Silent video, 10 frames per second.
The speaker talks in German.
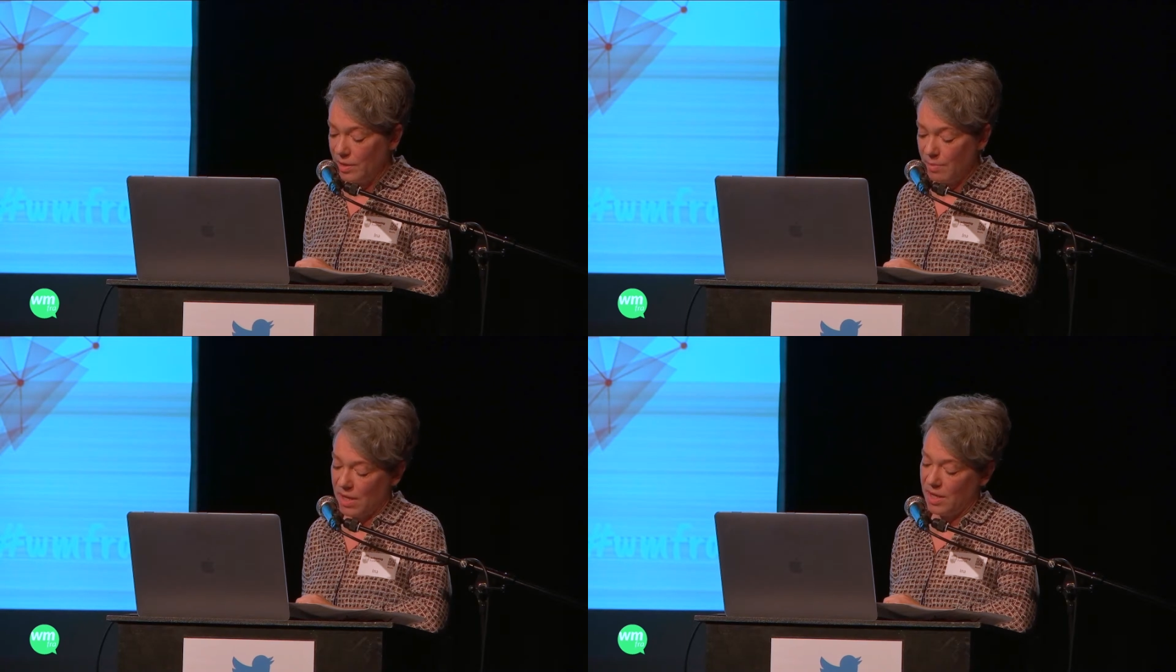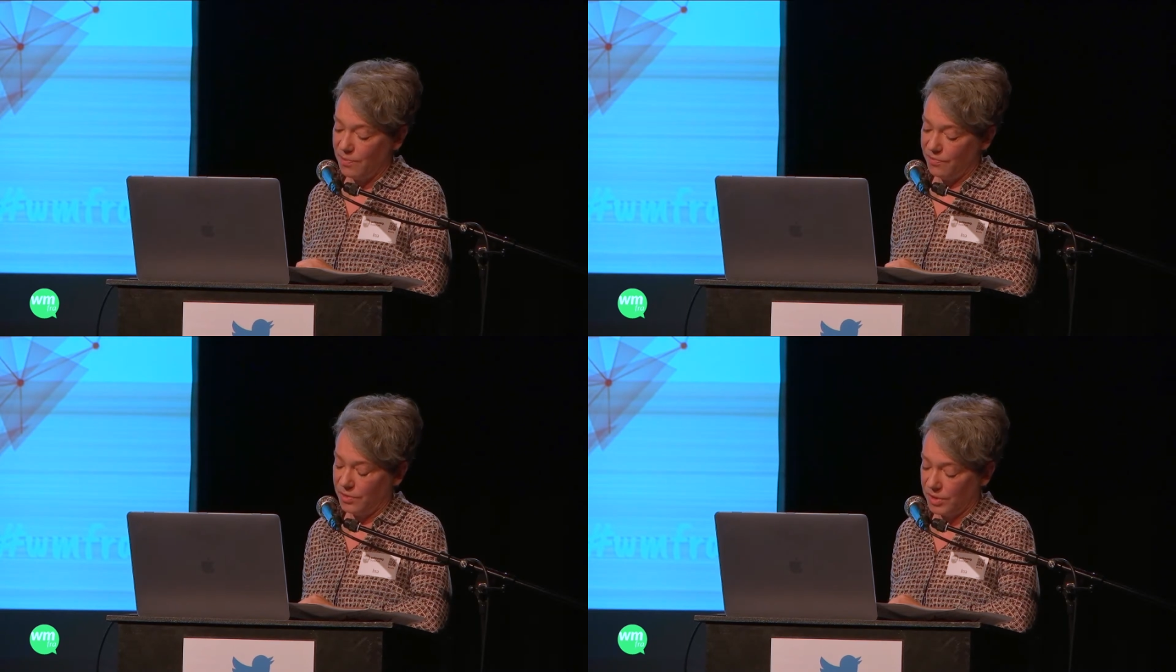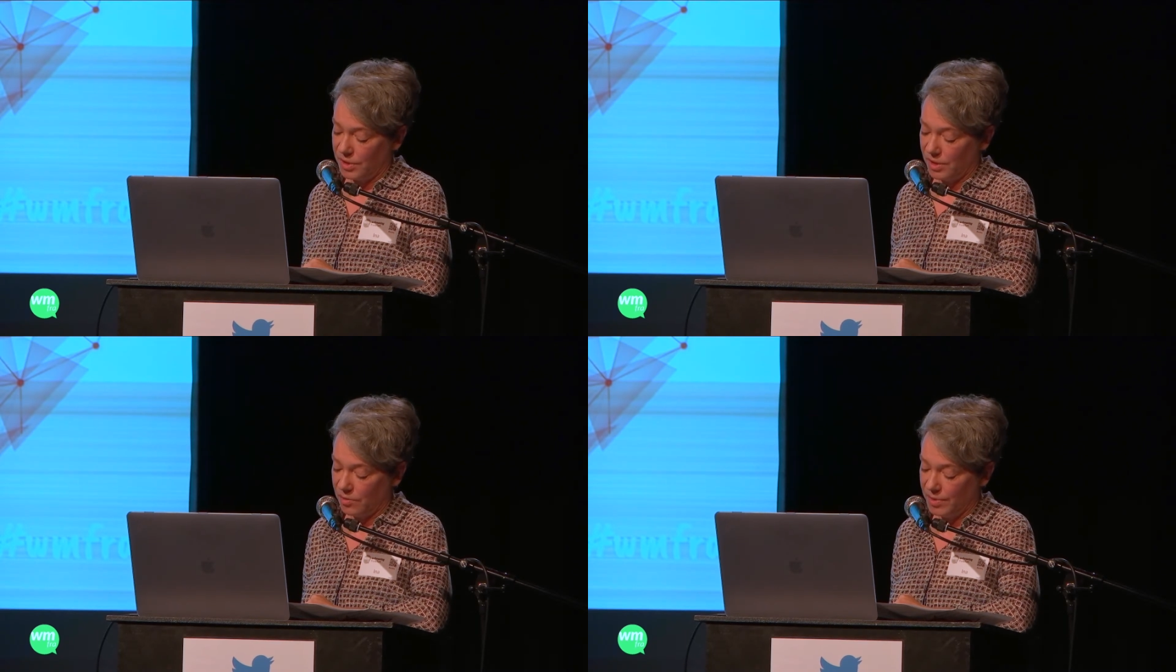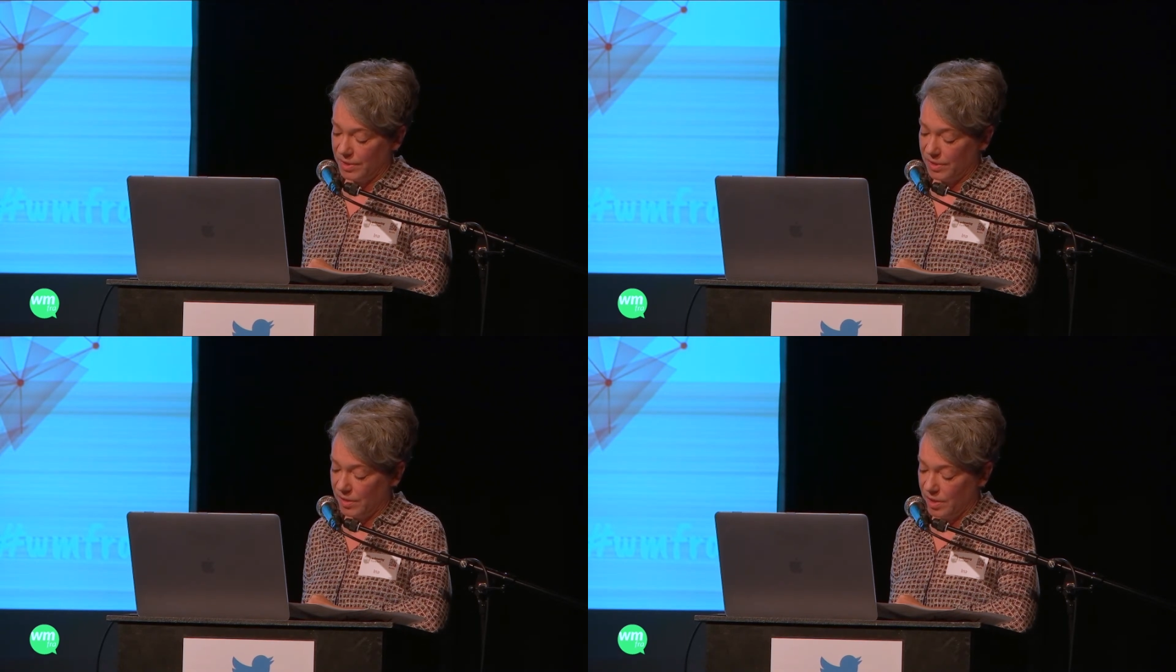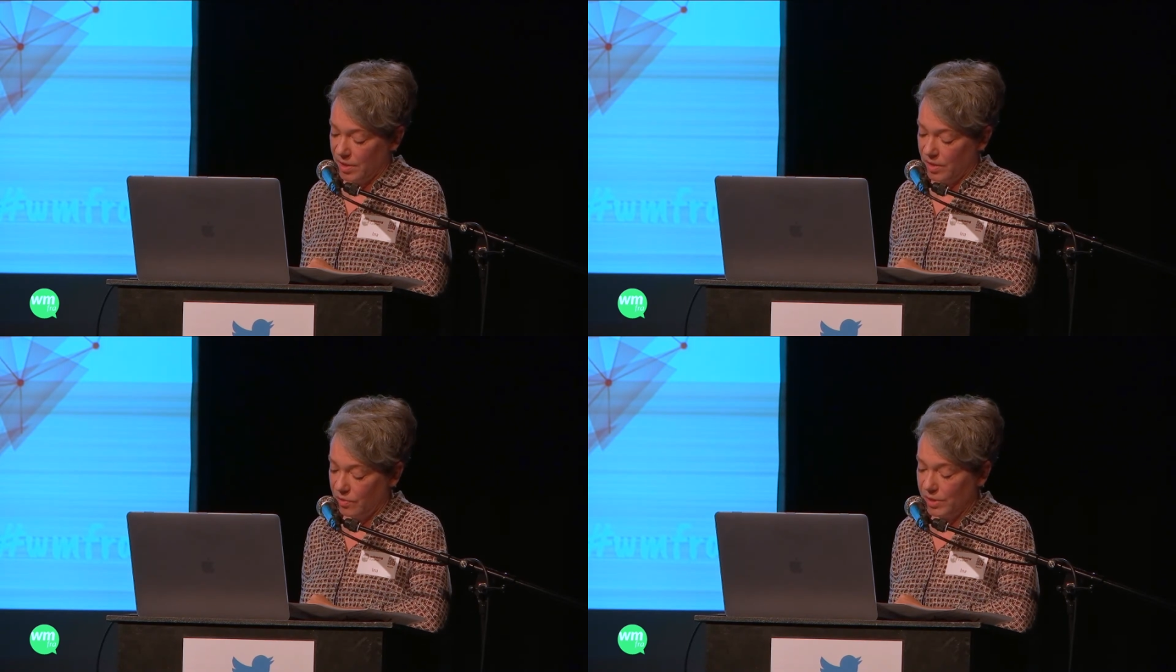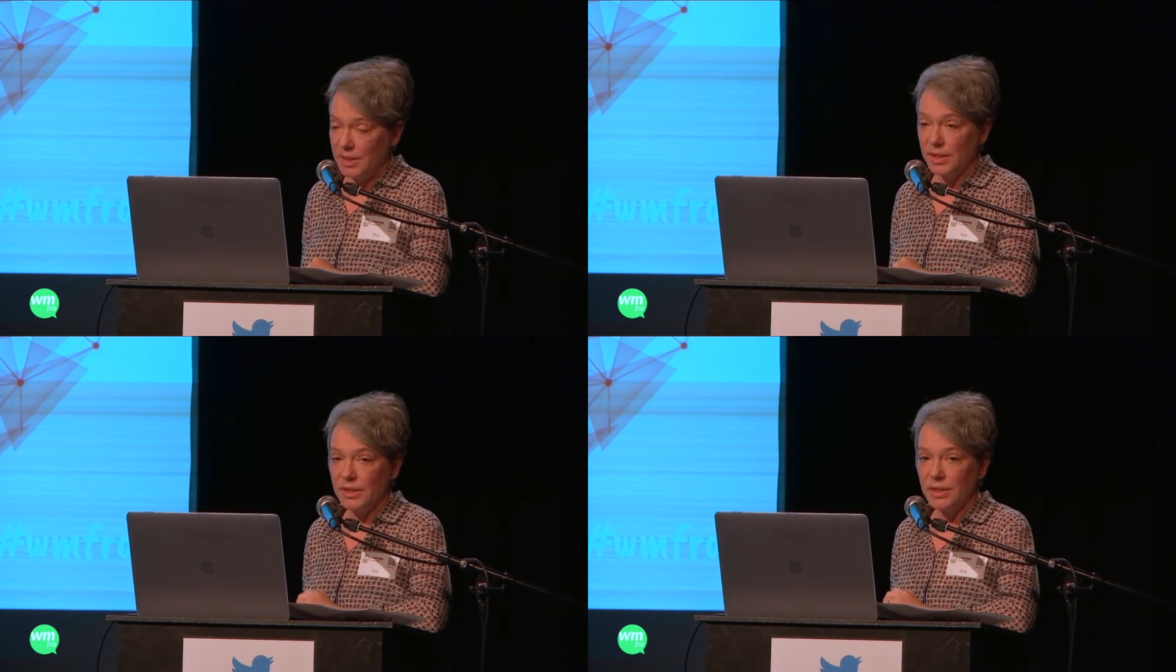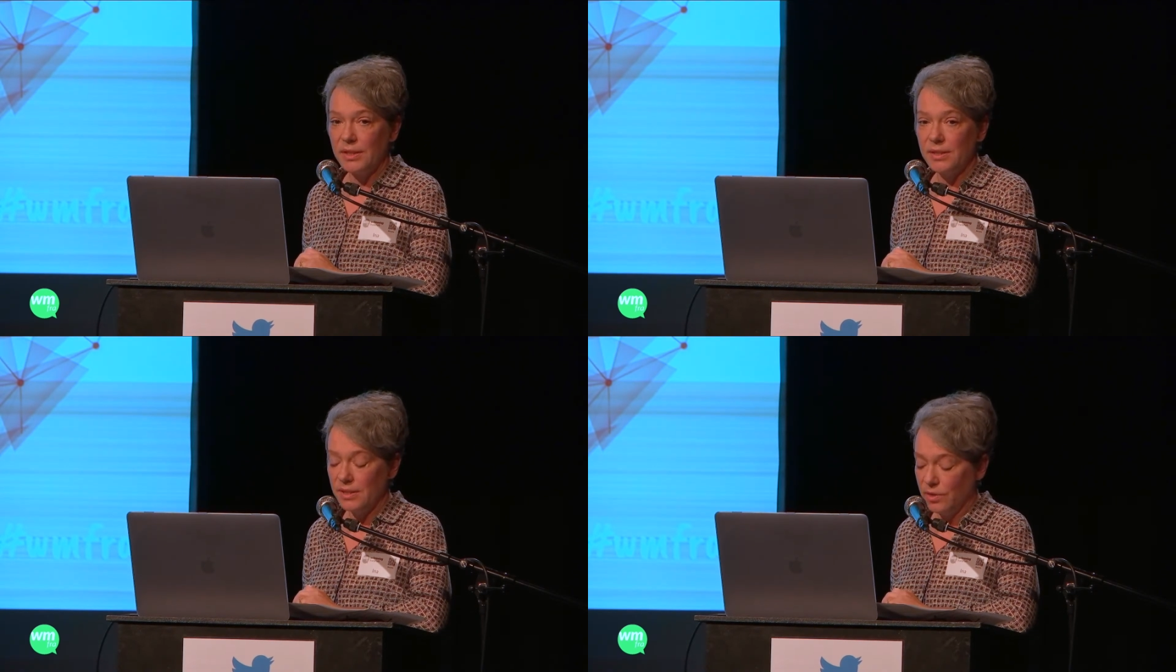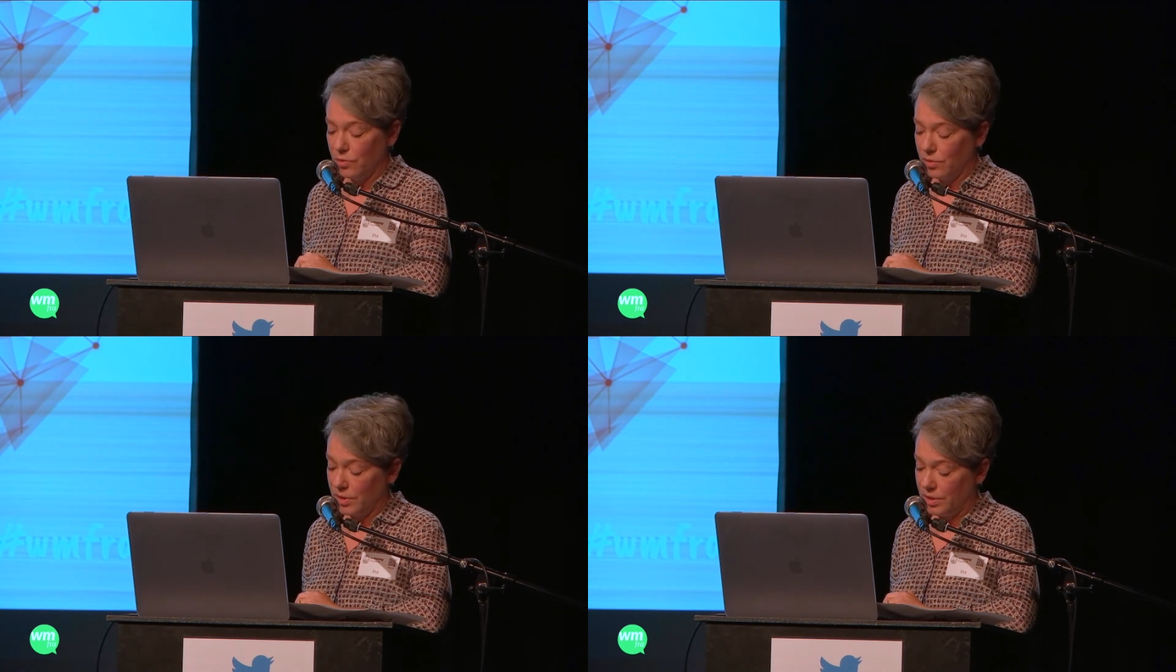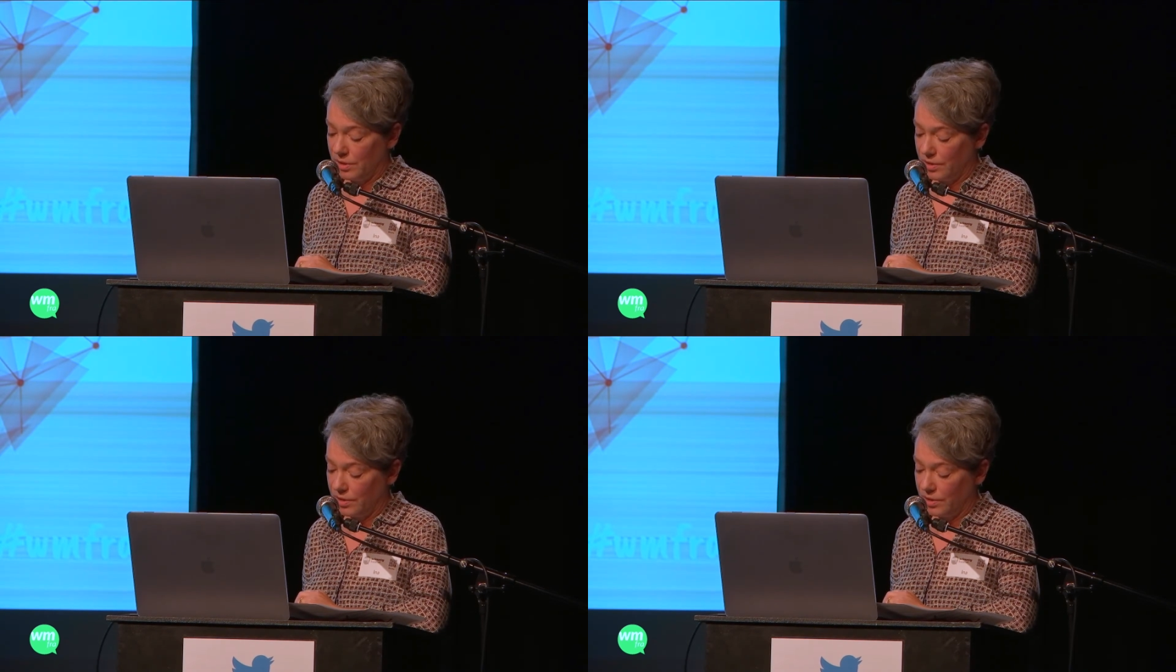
immer haben wird, glaube ich. Und die Digitalisierung